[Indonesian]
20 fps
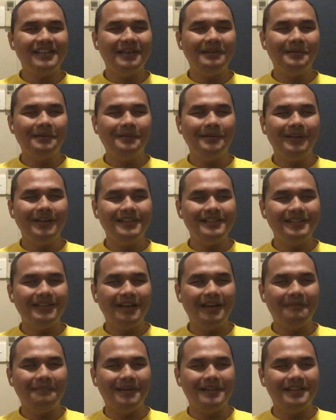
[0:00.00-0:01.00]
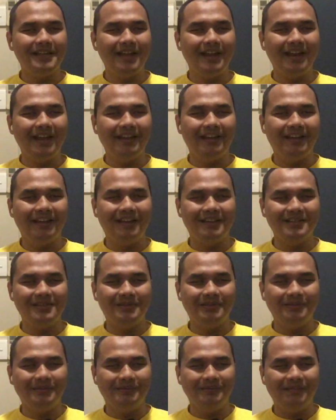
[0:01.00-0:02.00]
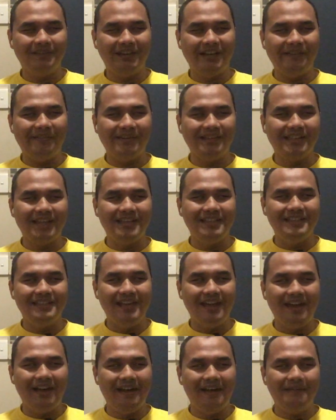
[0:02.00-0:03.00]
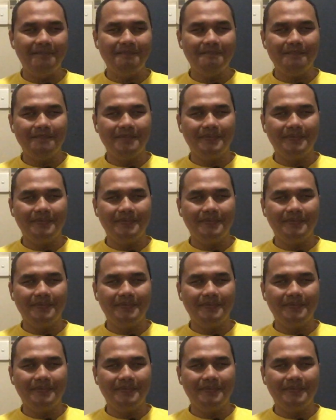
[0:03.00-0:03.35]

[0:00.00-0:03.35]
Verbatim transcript: sih alhamdulillah sih nggak masalah ya langsung lewat aja.